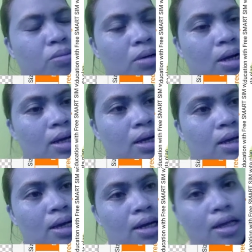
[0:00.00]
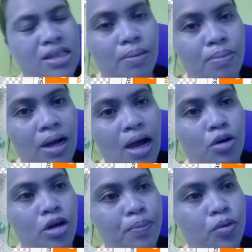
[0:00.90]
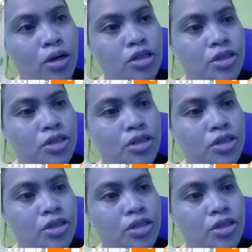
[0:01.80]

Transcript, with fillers: mag-erase, mag-ano na po kayo